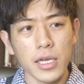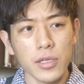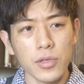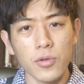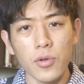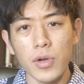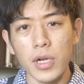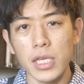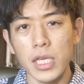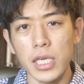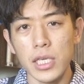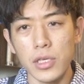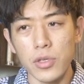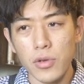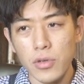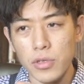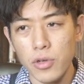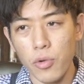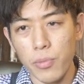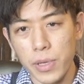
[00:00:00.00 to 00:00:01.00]
動画に
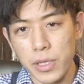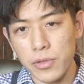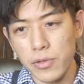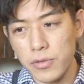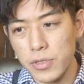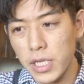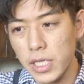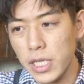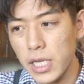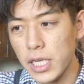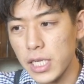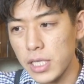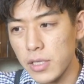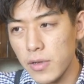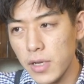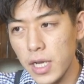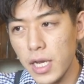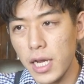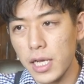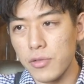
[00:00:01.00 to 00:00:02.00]
よくコメントくれたりと
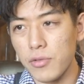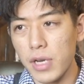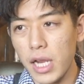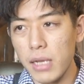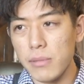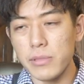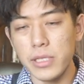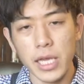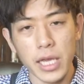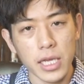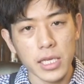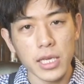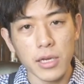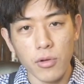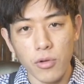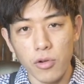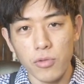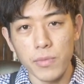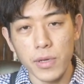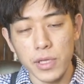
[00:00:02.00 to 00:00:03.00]
か、あとライブで結
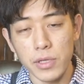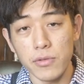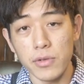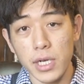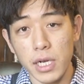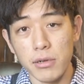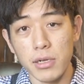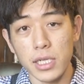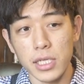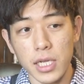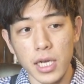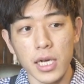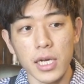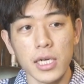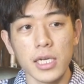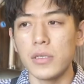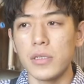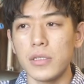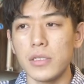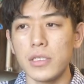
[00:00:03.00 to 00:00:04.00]
構コメントくれる方、
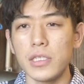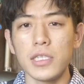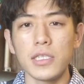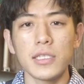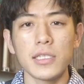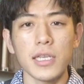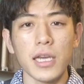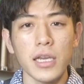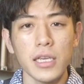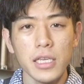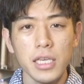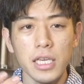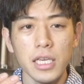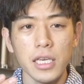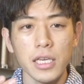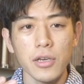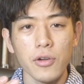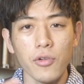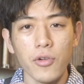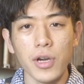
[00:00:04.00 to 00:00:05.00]
実際
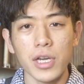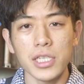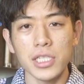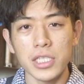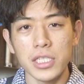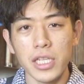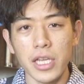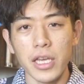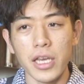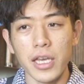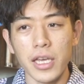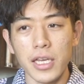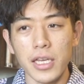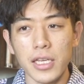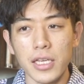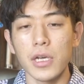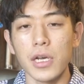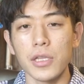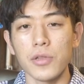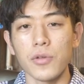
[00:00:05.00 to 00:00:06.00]
にお会いして「
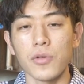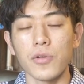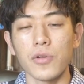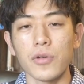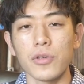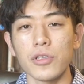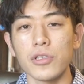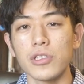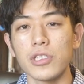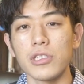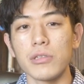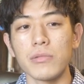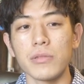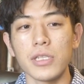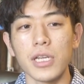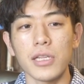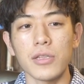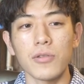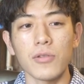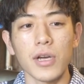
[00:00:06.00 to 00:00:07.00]
あの ユーチューブ
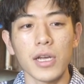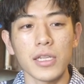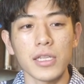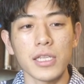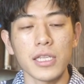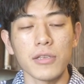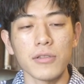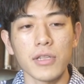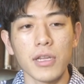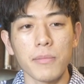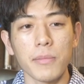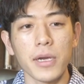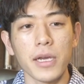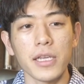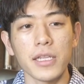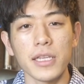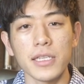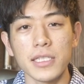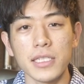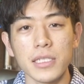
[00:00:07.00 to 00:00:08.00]
なんとかっていう名
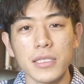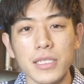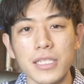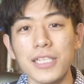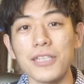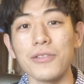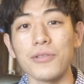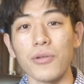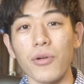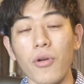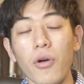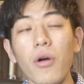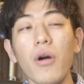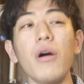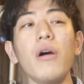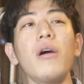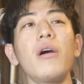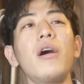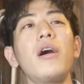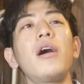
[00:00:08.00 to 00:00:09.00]
前です」って言うと「
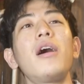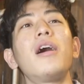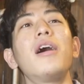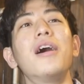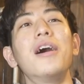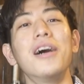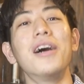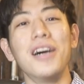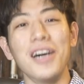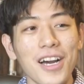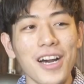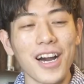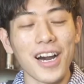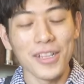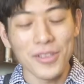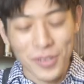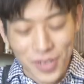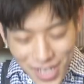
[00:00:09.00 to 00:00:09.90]
あああの